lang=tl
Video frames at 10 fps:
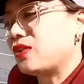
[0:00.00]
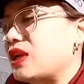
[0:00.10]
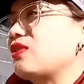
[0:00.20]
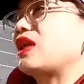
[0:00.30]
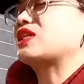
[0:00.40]

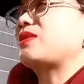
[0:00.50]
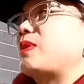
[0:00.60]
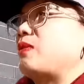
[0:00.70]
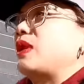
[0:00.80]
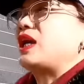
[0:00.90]
Yung ano lang
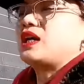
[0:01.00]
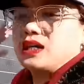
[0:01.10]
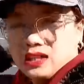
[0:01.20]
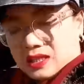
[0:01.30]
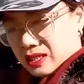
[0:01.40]
siya ba?
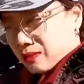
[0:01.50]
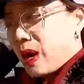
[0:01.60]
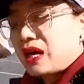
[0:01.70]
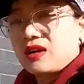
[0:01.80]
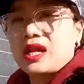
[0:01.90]
Walang
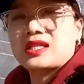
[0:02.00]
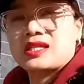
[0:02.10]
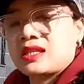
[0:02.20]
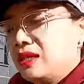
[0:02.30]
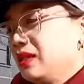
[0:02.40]

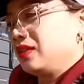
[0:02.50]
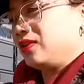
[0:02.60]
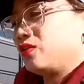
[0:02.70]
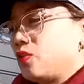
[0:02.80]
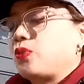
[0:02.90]
backrest.
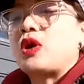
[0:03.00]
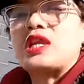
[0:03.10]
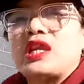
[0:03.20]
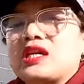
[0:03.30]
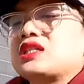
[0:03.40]
Yung
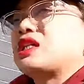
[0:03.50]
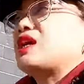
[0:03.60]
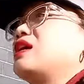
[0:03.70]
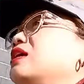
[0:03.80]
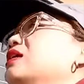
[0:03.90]
upuan lang
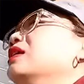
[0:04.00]
siya.